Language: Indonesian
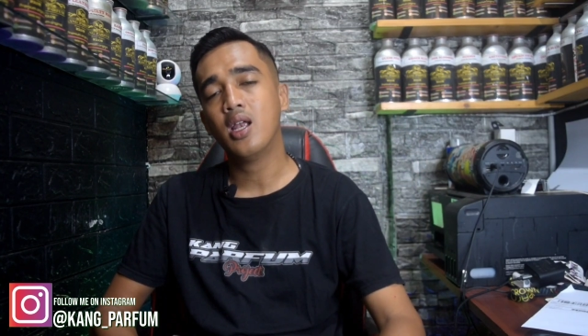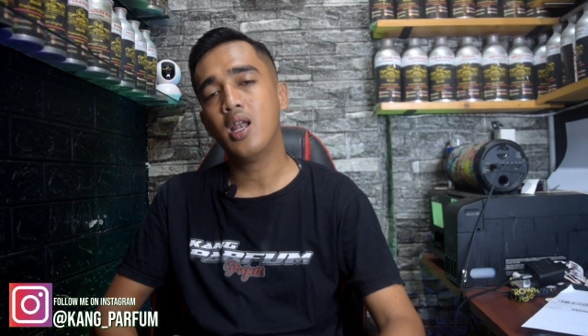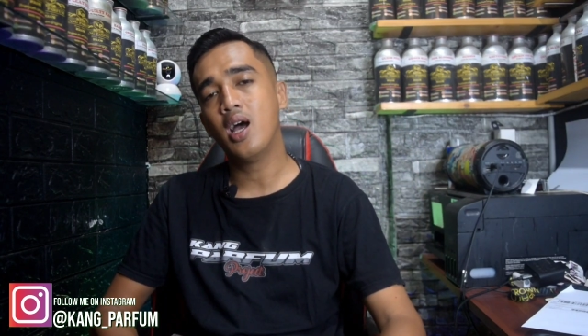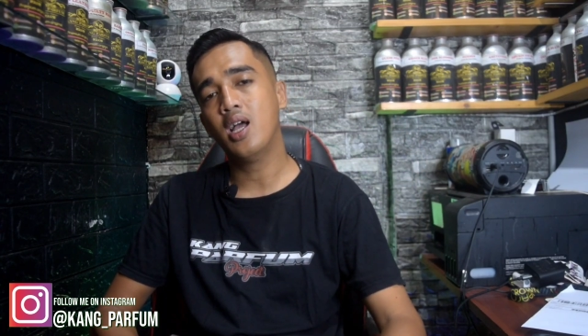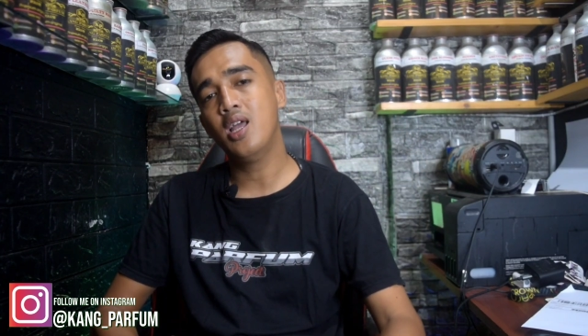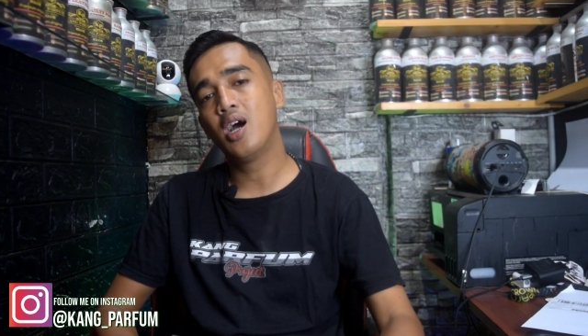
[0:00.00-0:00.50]

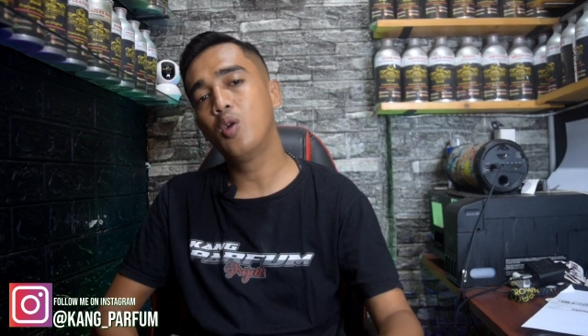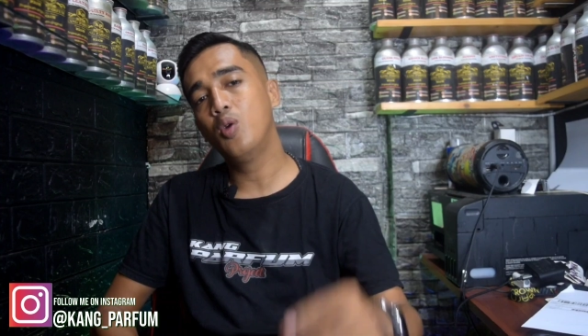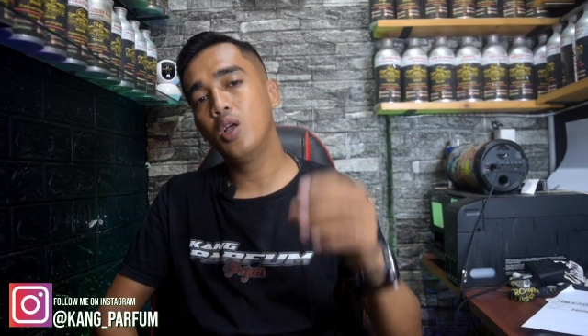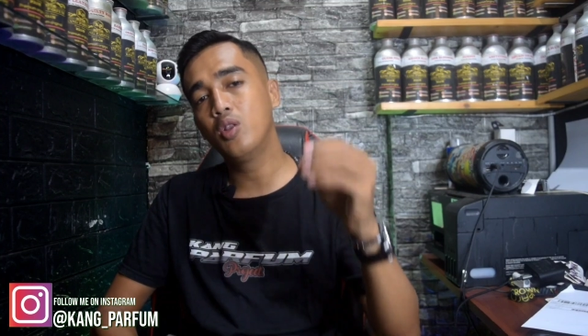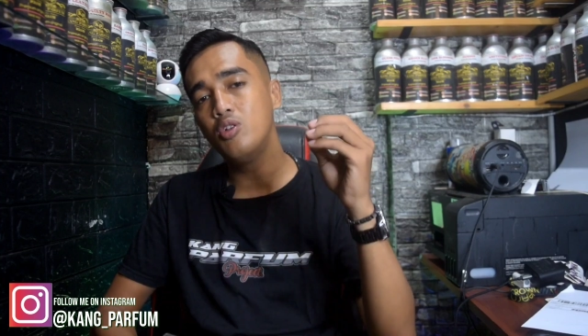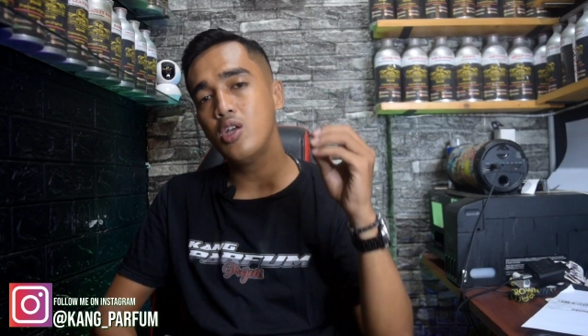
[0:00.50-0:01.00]
Nah, yang kedua
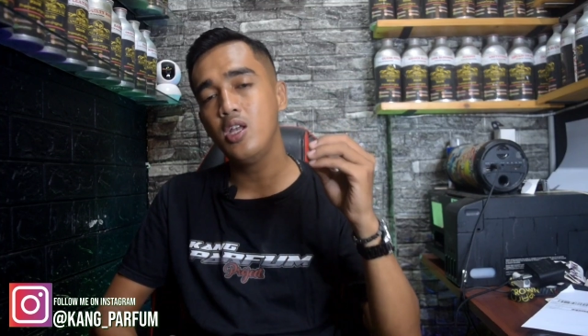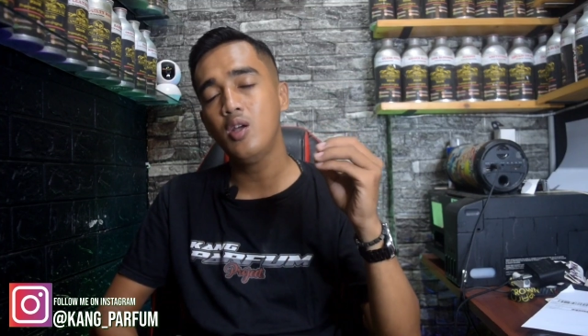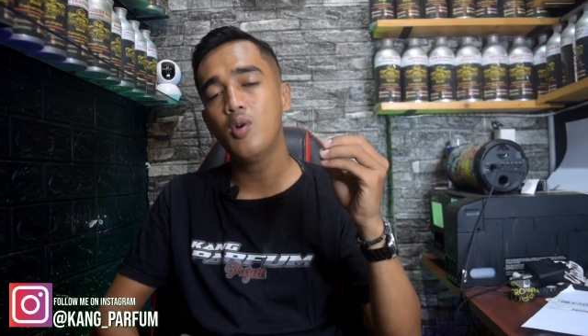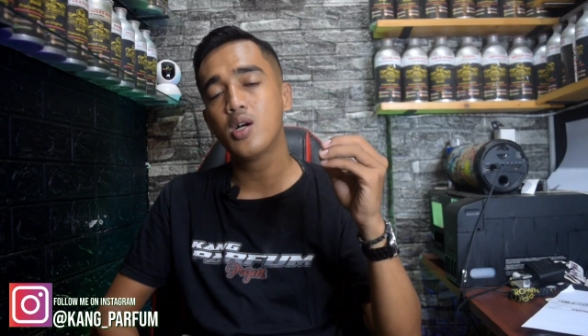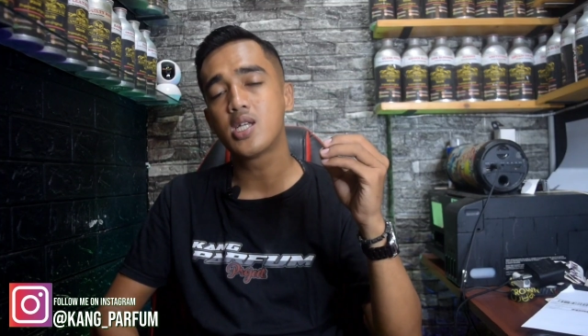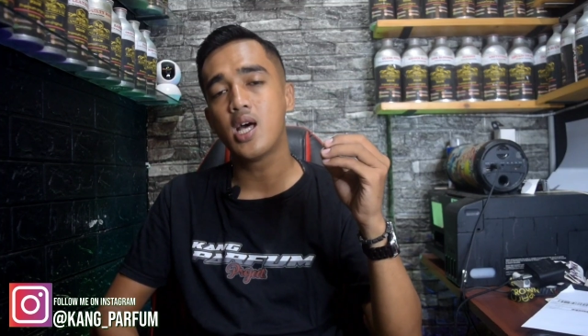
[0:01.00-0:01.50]
itu jadi
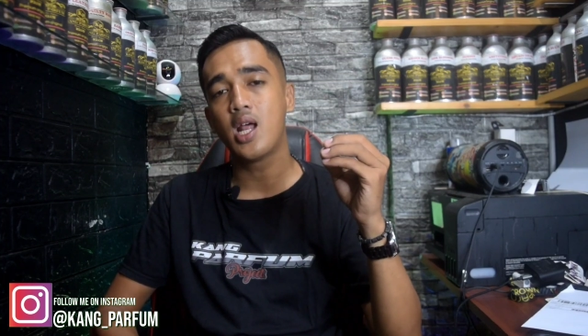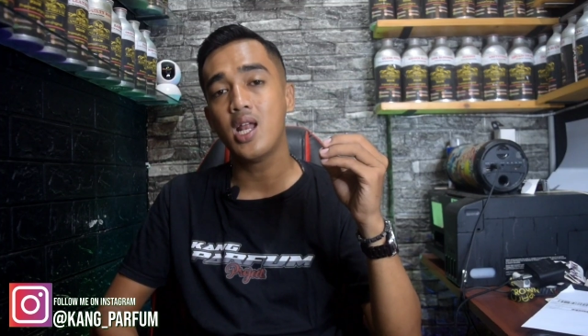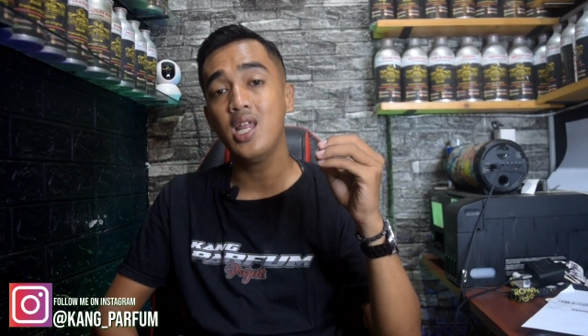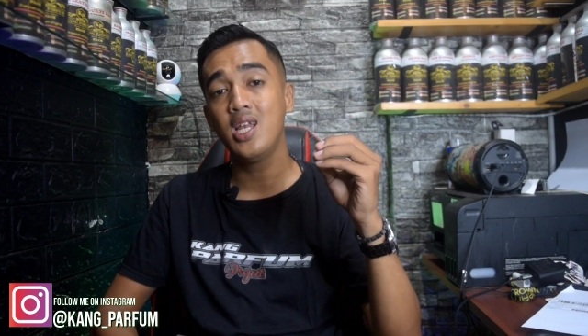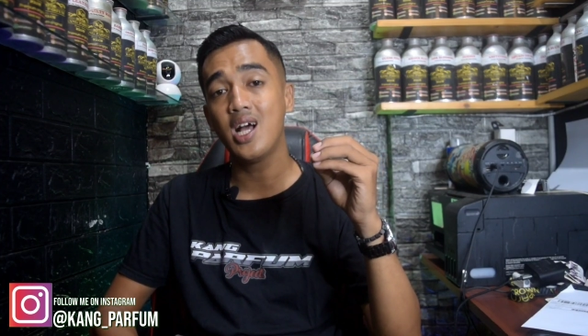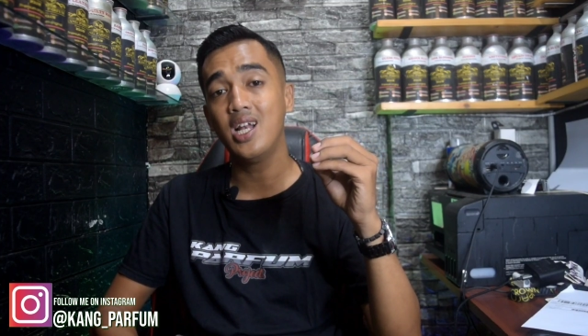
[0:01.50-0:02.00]
gue
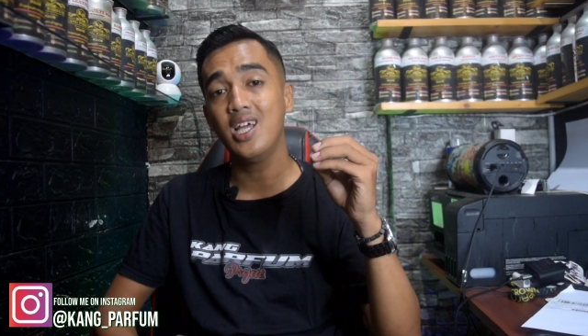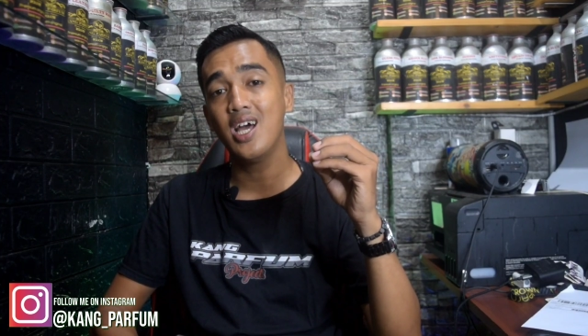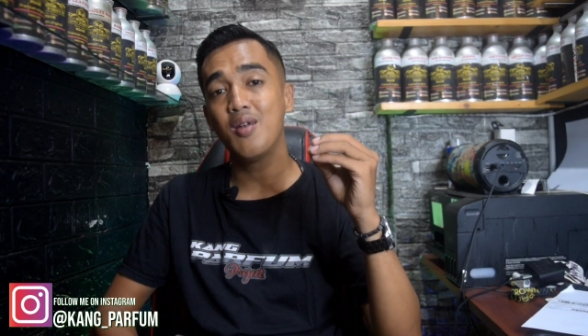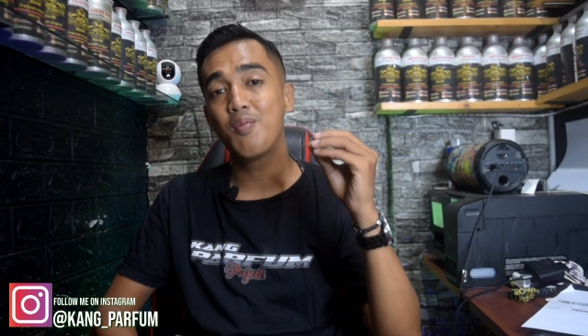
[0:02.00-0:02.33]
saranin kalian